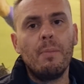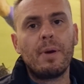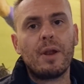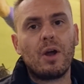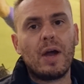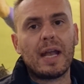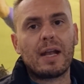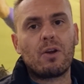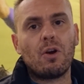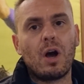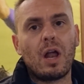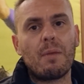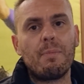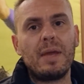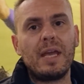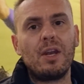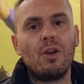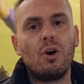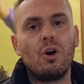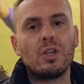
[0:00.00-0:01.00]
però ecco
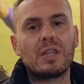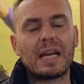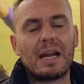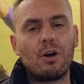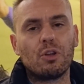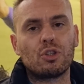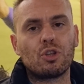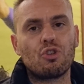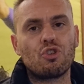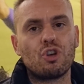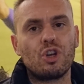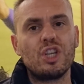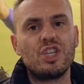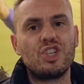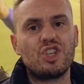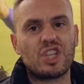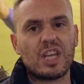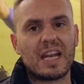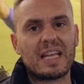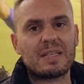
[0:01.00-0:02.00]
almeno tra 8 giorni
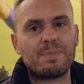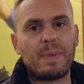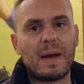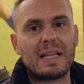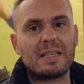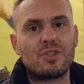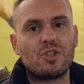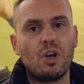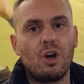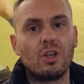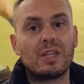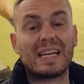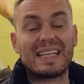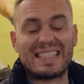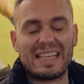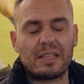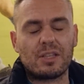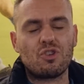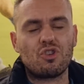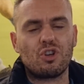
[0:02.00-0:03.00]
ci sarà spazio, tra
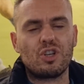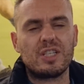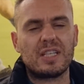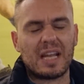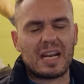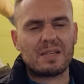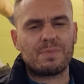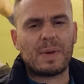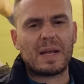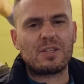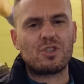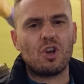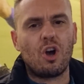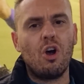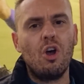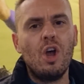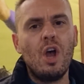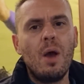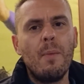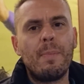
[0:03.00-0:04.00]
7 giorni ci sarà
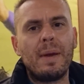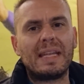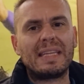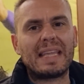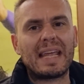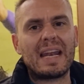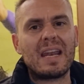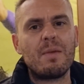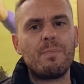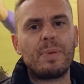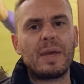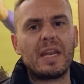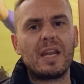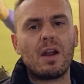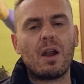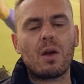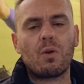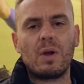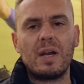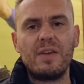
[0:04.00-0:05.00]
spazio per tenere in piedi
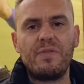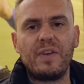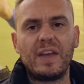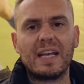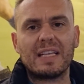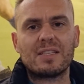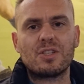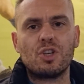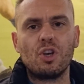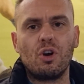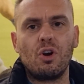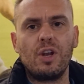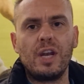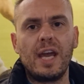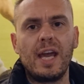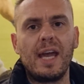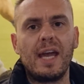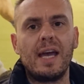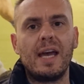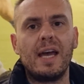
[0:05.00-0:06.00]
la
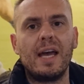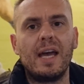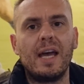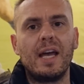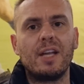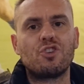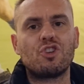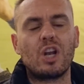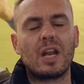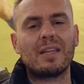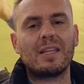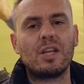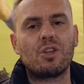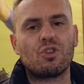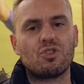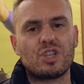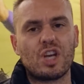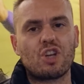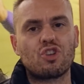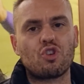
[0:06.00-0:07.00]
qualificazione, eh, ce l'ha
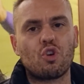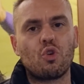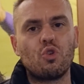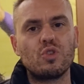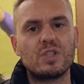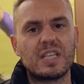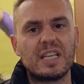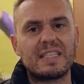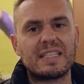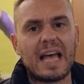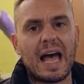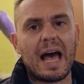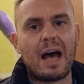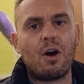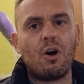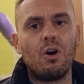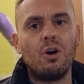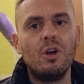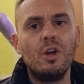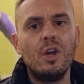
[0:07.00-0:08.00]
detto Sergio
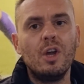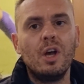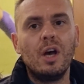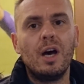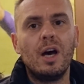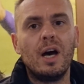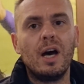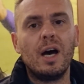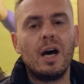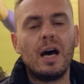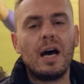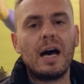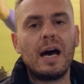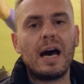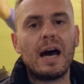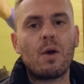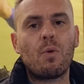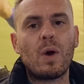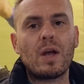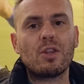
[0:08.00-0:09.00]
Consesao
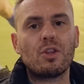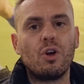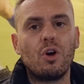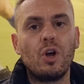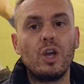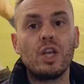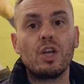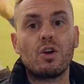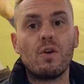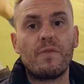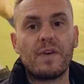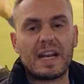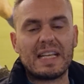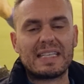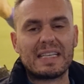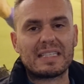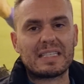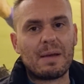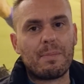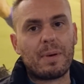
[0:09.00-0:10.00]
eh, quando in
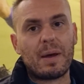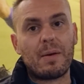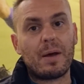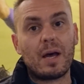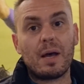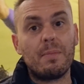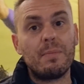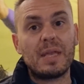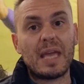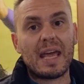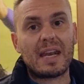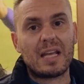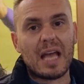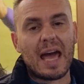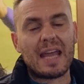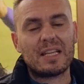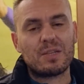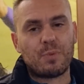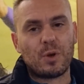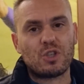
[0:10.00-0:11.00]
conferenza stampa mi ha
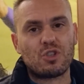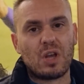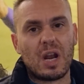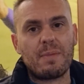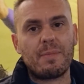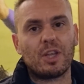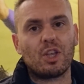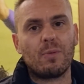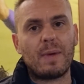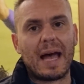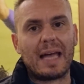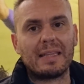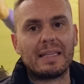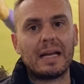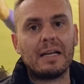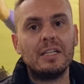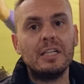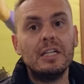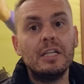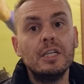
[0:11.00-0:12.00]
ha risposto alla mia
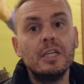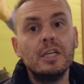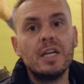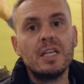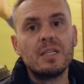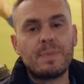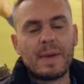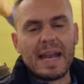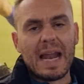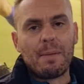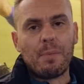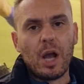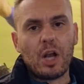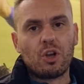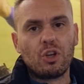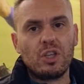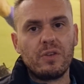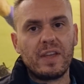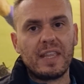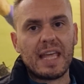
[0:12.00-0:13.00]
domanda. Speriamo
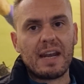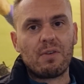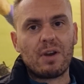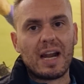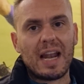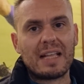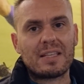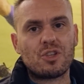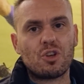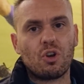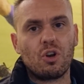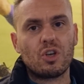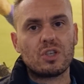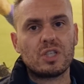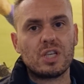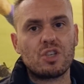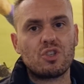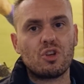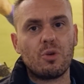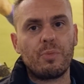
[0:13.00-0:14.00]
ecco, di vedere una Lazio con lo
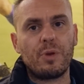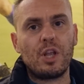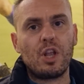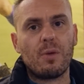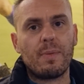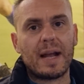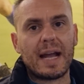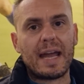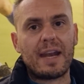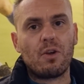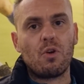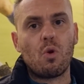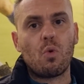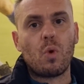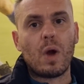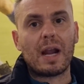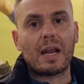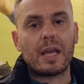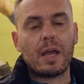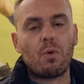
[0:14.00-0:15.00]
stesso piglio, magari con
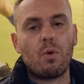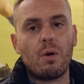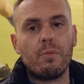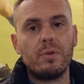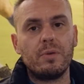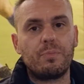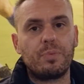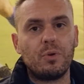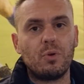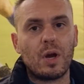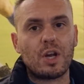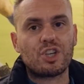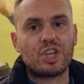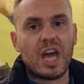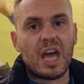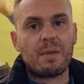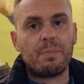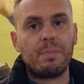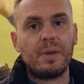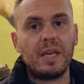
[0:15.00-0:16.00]
qualche uomo in più,
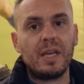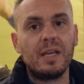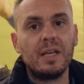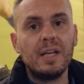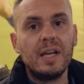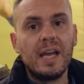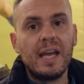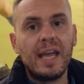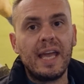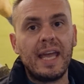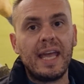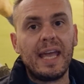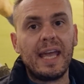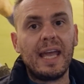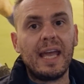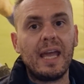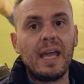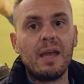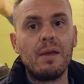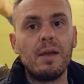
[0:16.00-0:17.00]
Acerbi
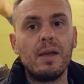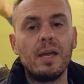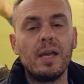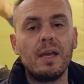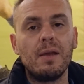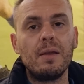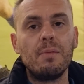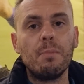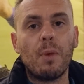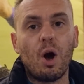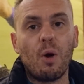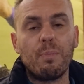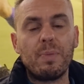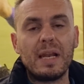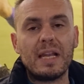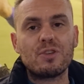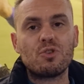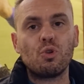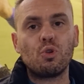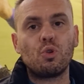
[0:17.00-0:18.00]
e
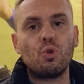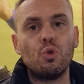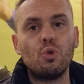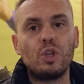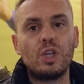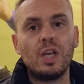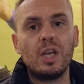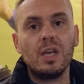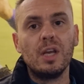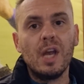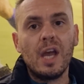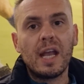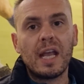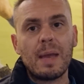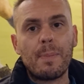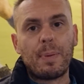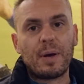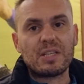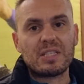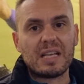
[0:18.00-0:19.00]
Immobile su tutti,
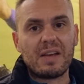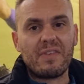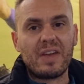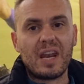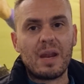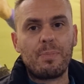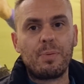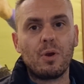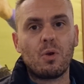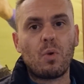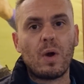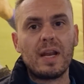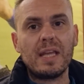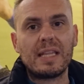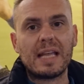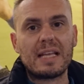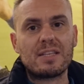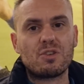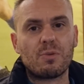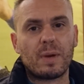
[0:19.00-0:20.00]
che possa avere più
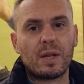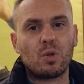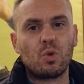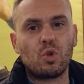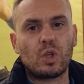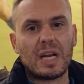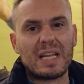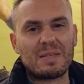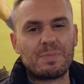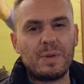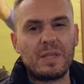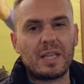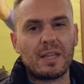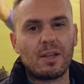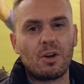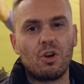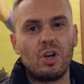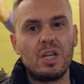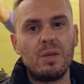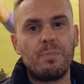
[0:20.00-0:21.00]
qualità e soprattutto la spinta
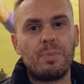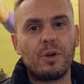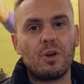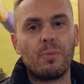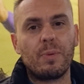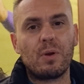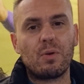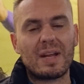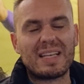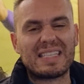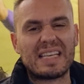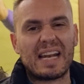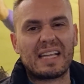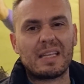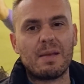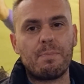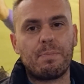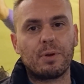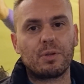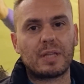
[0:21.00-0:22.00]
dell'Olimpico per una
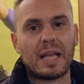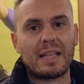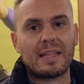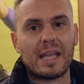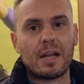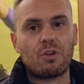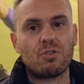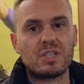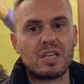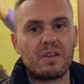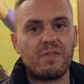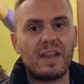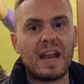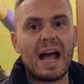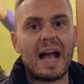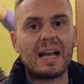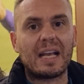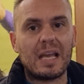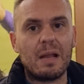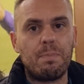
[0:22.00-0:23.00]
serata importante. Ecco,
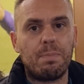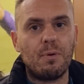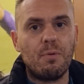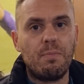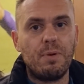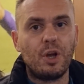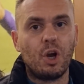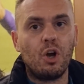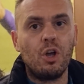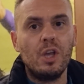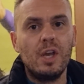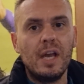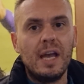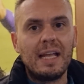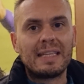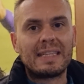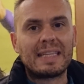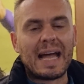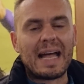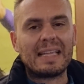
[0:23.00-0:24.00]
servirà anche il pubblico.
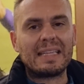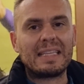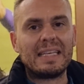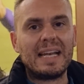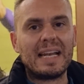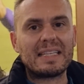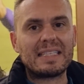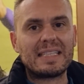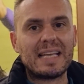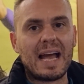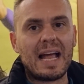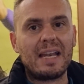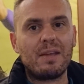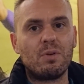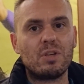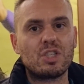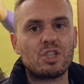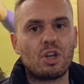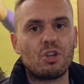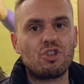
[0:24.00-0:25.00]
Tanti laziali
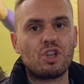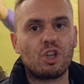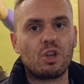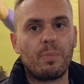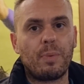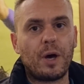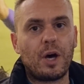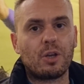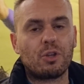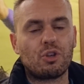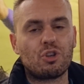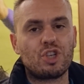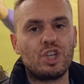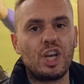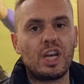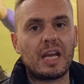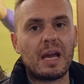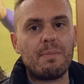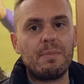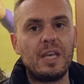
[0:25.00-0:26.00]
quest'oggi ad Oporto,
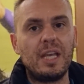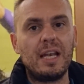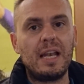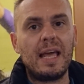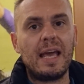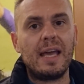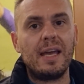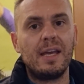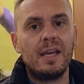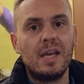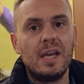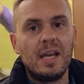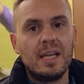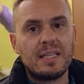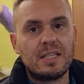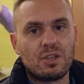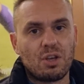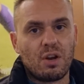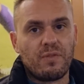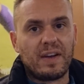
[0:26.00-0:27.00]
circa mille,
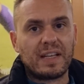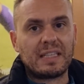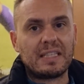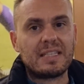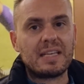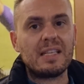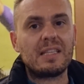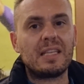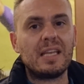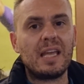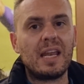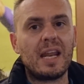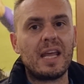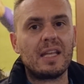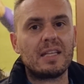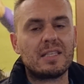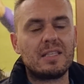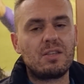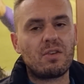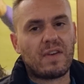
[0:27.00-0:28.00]
si sono fatti
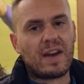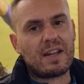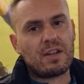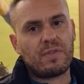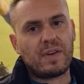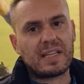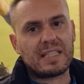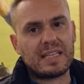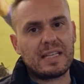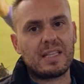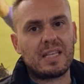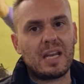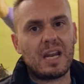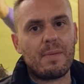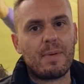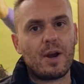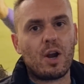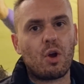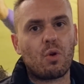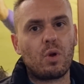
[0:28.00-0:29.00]
sentire, si dovranno far
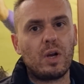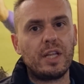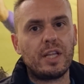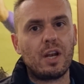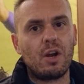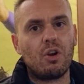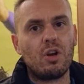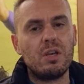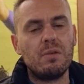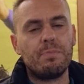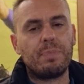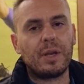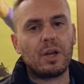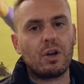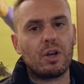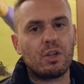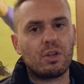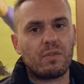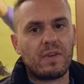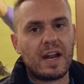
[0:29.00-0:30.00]
sentire però quelli dell'Olimpico
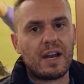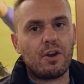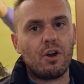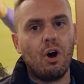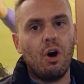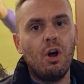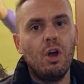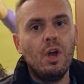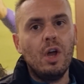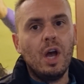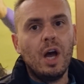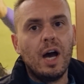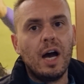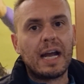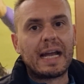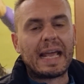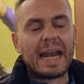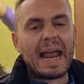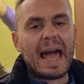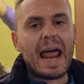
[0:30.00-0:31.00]
che dovranno
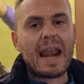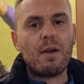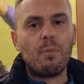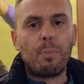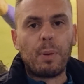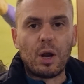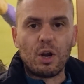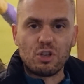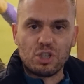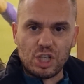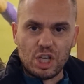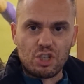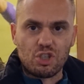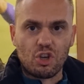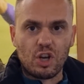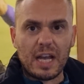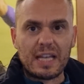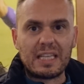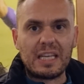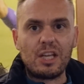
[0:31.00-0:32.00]
eh, creare un po' lo
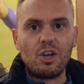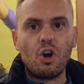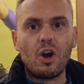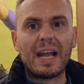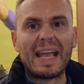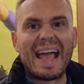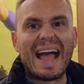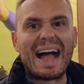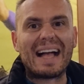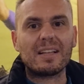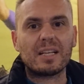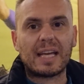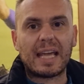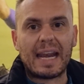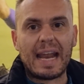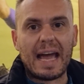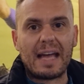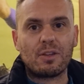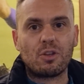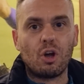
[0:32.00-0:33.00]
stesso catino che ha
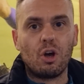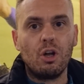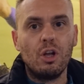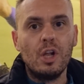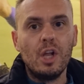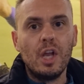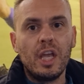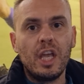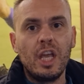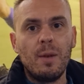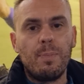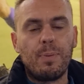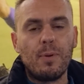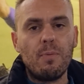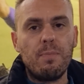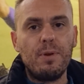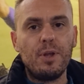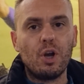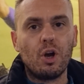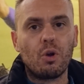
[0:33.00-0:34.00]
creato il
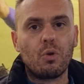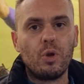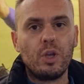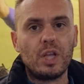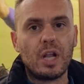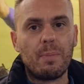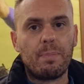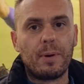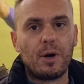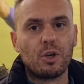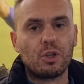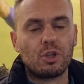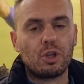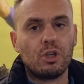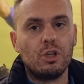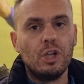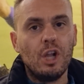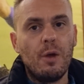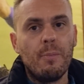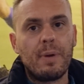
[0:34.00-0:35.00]
pubblico qui del
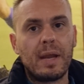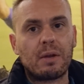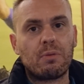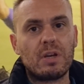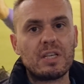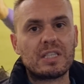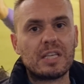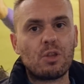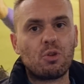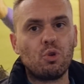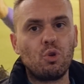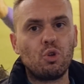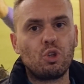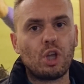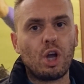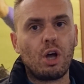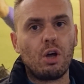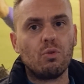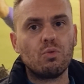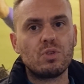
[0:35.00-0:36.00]
Porto. Per questo è
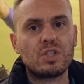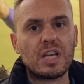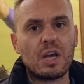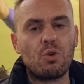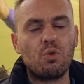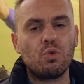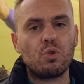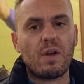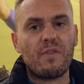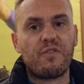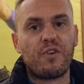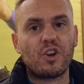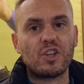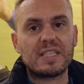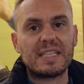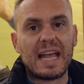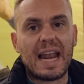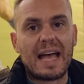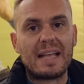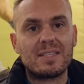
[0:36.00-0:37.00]
tutto, un saluto e
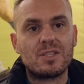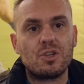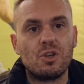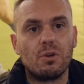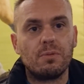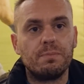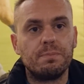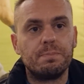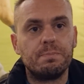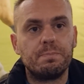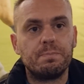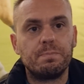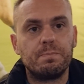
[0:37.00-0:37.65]
forza Lazio!